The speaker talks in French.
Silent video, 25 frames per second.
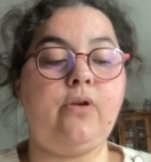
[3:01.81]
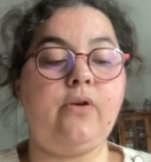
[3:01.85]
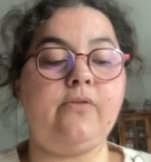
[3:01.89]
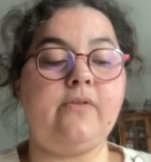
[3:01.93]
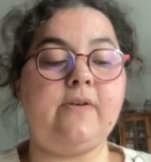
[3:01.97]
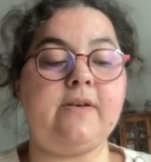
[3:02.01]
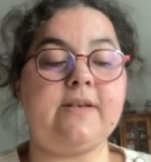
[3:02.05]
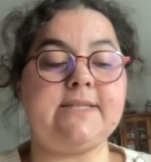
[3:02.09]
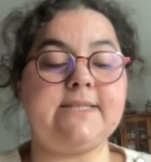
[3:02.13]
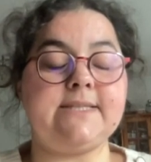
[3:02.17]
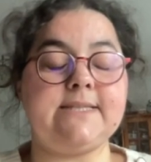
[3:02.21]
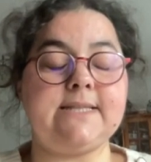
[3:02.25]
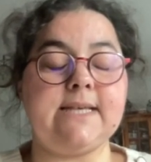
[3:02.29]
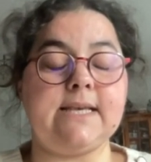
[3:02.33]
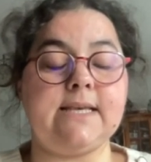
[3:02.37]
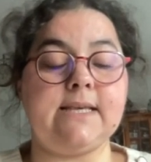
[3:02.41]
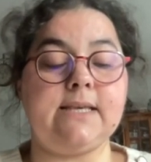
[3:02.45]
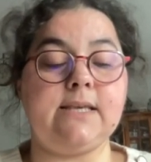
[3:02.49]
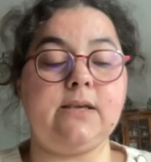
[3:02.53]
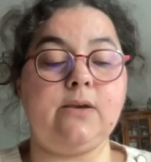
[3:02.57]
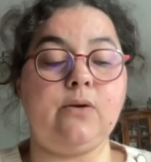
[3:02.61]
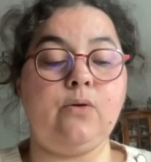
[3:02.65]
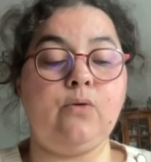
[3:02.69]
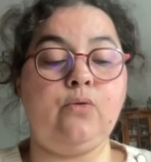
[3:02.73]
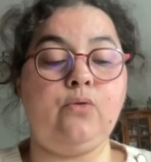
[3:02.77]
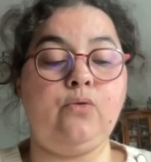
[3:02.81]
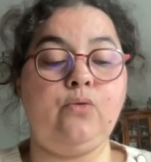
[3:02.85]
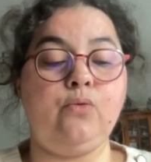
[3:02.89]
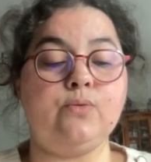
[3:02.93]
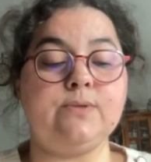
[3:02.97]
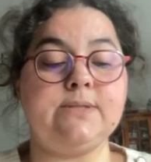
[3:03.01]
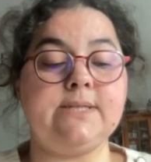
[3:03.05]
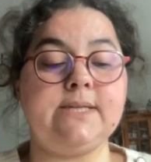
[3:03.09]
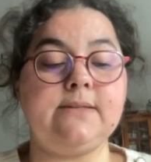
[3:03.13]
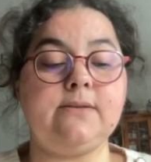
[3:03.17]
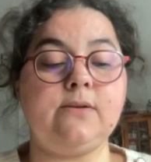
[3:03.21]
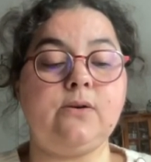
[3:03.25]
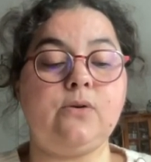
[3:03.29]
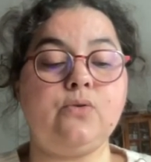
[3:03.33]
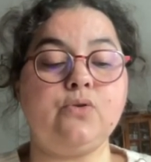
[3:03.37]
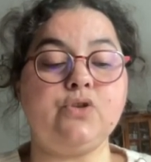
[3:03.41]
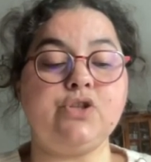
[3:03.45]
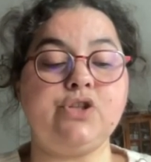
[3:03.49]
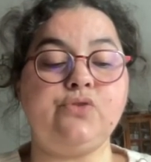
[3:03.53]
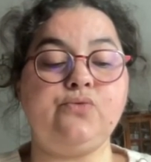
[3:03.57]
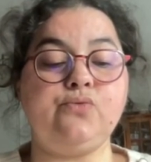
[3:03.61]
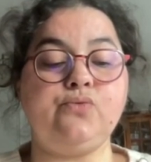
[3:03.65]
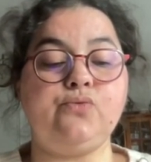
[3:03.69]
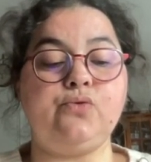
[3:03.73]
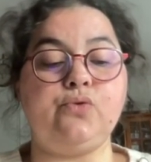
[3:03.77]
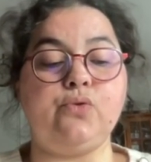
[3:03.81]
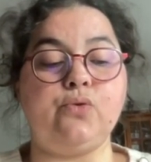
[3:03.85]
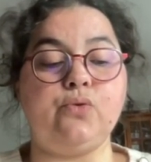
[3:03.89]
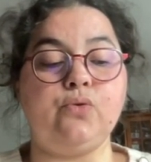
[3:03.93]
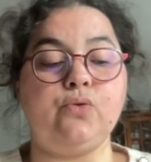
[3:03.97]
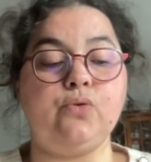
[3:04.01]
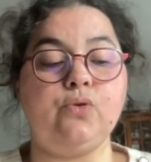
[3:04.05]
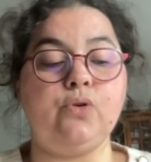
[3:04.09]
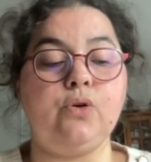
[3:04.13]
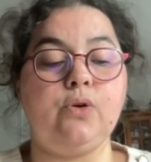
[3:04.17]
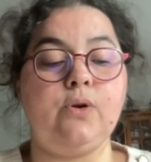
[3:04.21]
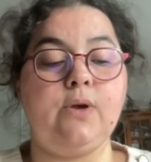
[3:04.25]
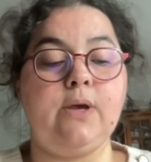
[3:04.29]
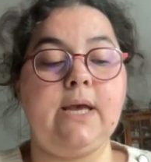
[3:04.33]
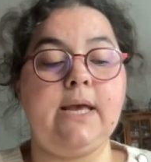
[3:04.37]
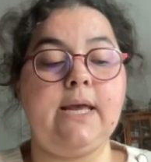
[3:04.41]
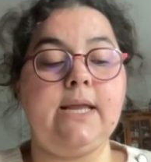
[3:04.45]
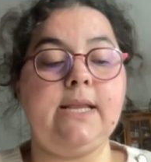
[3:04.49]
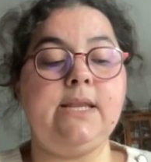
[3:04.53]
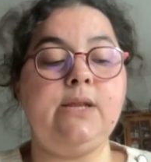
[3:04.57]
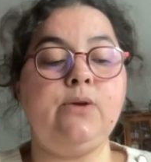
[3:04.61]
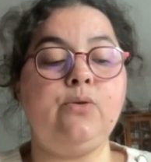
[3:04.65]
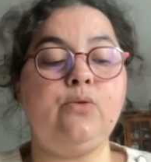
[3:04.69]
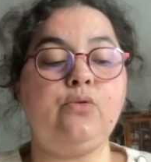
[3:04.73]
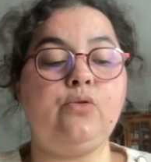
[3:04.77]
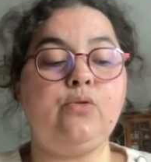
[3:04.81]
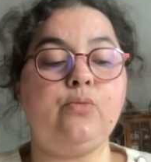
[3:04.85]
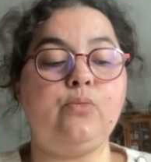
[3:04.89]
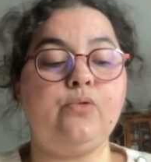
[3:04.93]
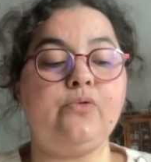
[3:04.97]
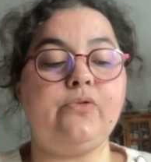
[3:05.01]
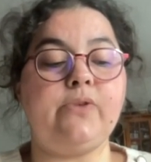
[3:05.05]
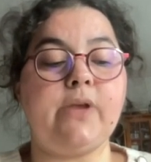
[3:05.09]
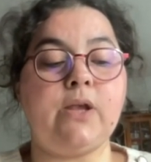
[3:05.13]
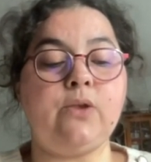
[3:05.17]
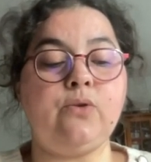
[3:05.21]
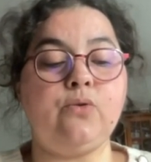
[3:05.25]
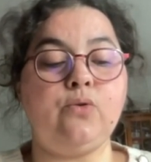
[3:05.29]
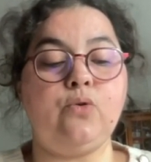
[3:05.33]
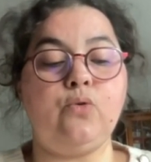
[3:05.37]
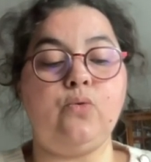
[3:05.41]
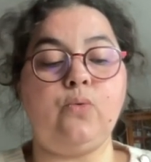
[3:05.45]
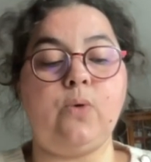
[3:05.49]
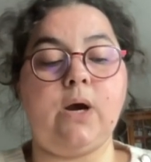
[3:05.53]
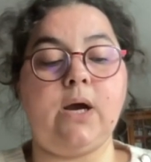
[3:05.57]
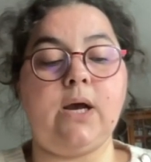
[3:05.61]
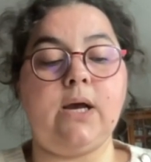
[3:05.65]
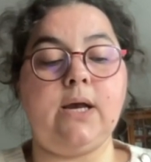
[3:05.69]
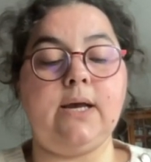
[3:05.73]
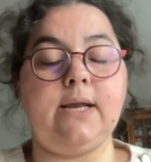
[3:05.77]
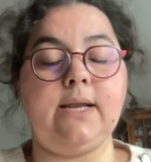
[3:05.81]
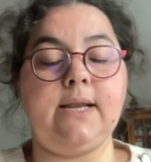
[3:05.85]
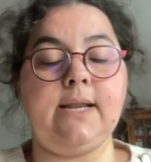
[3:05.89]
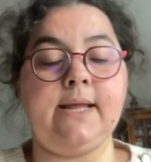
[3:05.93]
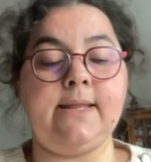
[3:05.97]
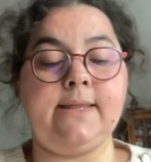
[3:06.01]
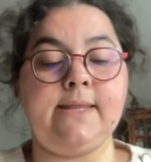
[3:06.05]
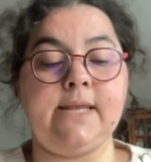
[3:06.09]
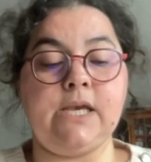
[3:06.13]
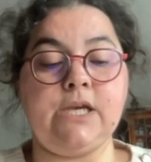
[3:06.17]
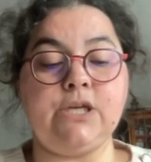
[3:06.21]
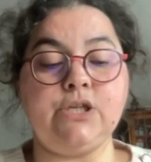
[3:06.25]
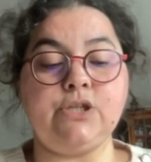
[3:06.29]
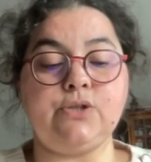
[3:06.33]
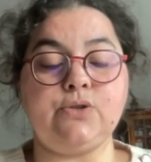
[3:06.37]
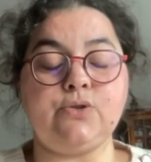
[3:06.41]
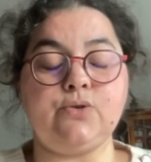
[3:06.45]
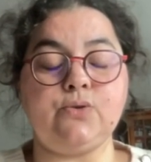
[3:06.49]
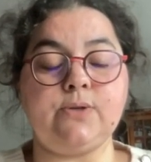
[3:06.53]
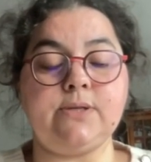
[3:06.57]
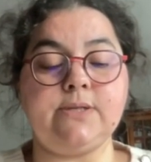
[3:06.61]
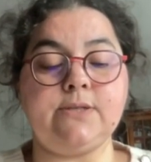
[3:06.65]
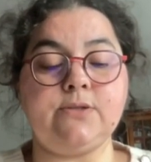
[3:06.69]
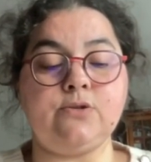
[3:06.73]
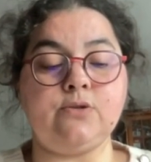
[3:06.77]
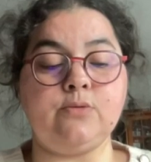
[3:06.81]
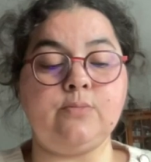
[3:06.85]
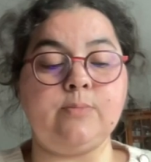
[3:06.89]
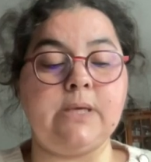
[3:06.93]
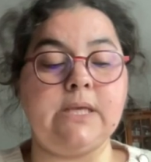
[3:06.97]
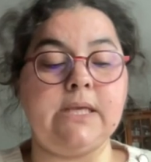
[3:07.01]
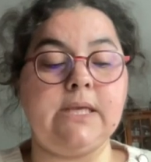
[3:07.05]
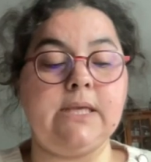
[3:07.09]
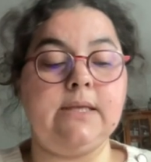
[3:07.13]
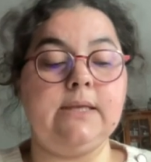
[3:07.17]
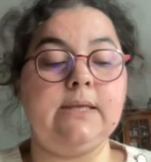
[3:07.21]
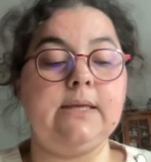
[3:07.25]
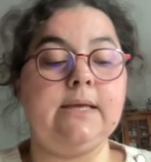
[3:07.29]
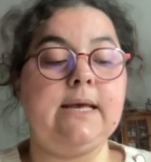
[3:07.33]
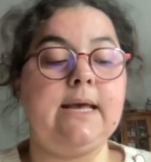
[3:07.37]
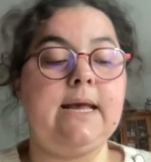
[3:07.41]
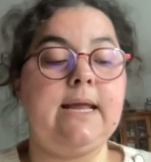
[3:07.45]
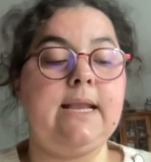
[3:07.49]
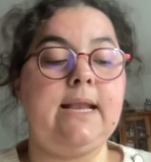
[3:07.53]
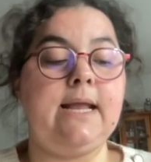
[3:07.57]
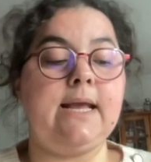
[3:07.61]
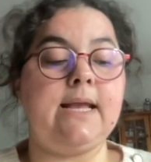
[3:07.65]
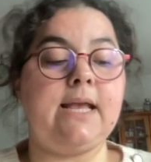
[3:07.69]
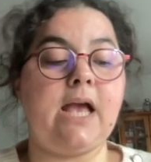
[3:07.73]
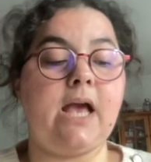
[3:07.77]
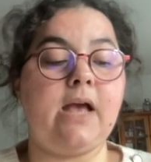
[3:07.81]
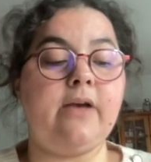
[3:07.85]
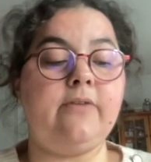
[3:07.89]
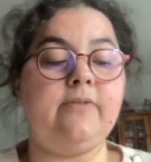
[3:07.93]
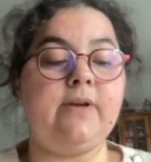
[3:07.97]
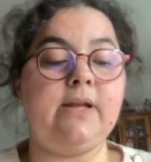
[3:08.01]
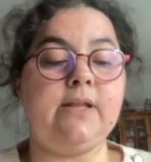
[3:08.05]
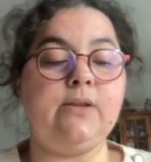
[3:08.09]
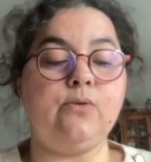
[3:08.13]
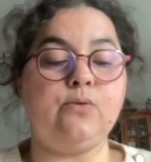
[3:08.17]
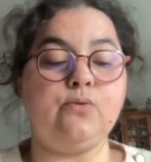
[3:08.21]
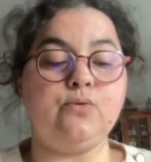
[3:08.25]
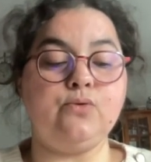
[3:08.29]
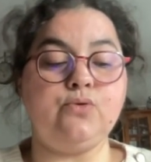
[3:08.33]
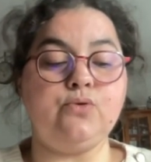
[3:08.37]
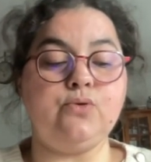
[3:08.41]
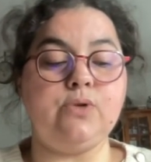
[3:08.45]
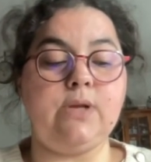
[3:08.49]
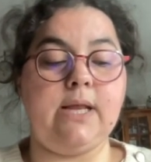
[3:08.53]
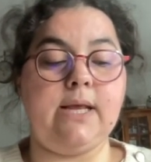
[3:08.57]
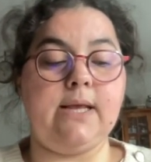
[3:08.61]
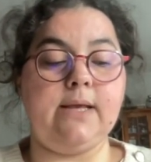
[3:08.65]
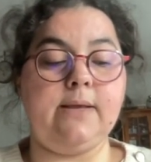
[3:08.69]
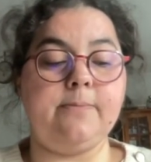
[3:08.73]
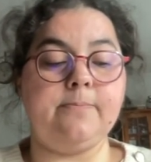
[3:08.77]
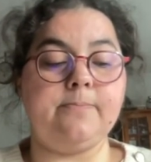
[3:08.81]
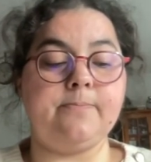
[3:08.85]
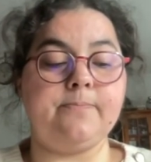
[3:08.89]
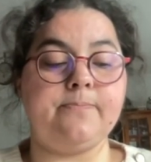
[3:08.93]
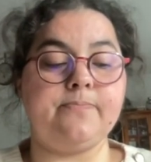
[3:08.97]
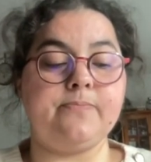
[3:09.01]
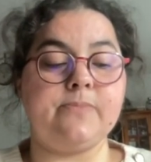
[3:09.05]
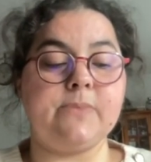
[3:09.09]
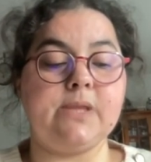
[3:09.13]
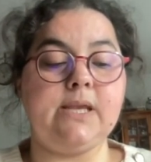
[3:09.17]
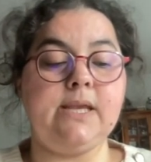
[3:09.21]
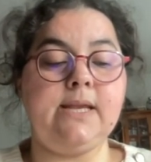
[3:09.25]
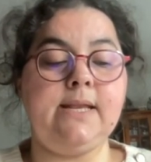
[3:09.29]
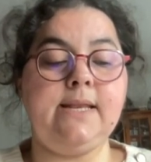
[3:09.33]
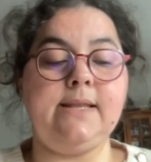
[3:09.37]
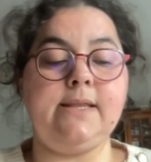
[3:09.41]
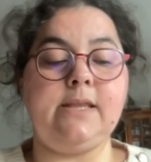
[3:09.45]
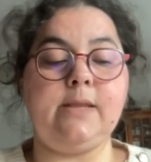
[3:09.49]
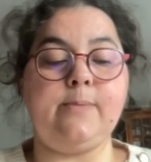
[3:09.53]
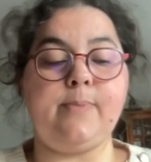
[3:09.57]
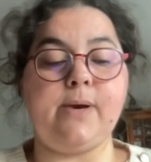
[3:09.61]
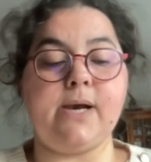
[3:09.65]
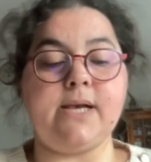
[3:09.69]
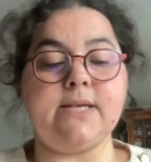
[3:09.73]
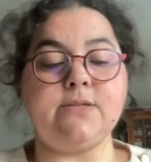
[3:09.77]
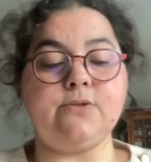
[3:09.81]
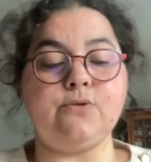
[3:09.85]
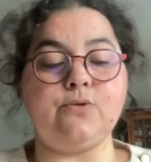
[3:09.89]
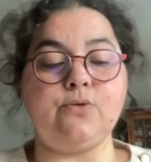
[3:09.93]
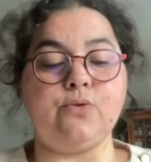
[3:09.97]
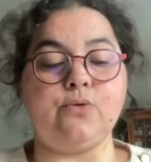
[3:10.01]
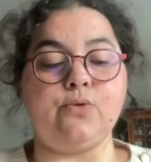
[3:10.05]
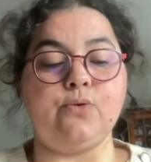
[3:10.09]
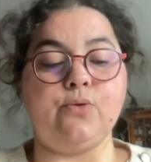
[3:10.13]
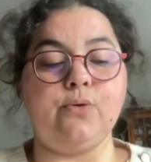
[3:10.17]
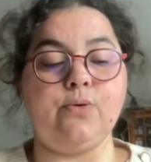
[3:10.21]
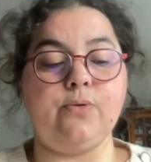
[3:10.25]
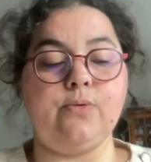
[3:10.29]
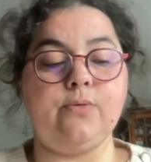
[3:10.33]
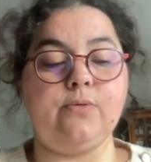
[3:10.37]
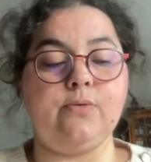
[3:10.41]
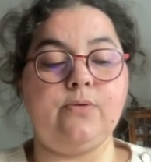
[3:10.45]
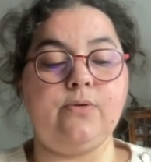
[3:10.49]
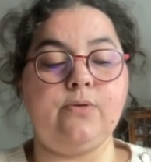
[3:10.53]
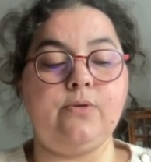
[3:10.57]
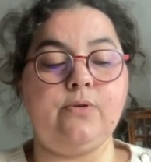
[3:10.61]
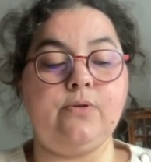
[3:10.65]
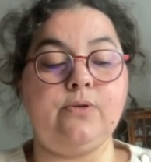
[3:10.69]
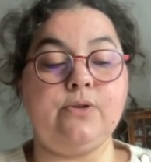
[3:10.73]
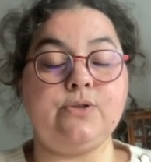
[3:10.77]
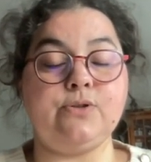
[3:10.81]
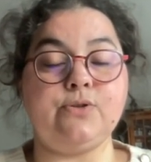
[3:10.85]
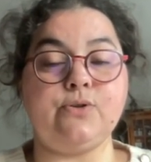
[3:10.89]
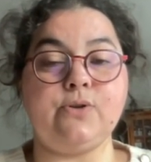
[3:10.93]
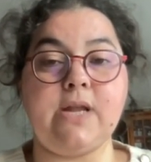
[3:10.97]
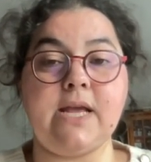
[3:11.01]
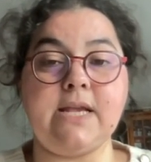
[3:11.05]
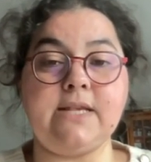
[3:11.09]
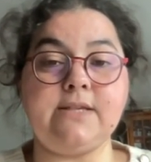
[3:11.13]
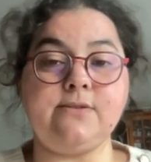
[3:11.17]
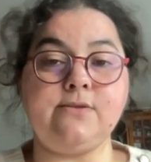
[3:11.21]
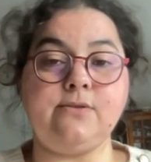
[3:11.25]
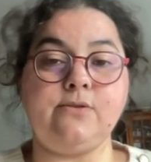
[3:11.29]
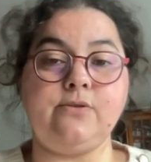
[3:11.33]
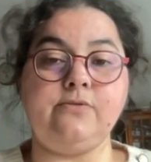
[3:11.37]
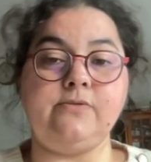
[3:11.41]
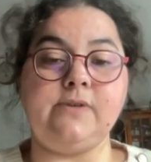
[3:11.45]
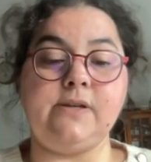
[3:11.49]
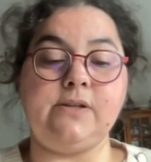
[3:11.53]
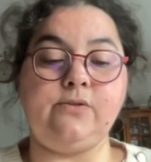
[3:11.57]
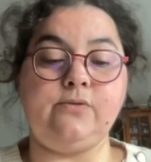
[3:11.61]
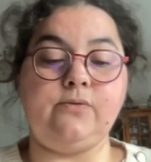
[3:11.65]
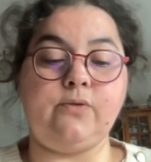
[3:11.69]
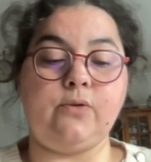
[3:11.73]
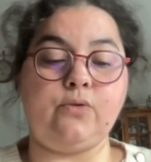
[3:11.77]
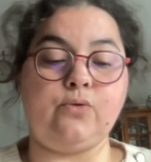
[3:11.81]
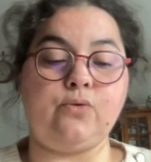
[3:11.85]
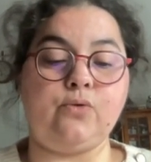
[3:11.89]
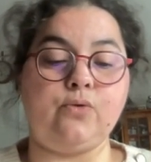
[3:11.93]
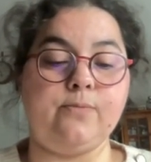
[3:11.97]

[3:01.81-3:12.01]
à sec, aux noms étranges et douteux, les hautes montagnes au loin, la neige sur les sommets. La caravane ondulait. Il était presque heureux le soleil se levait devant eux.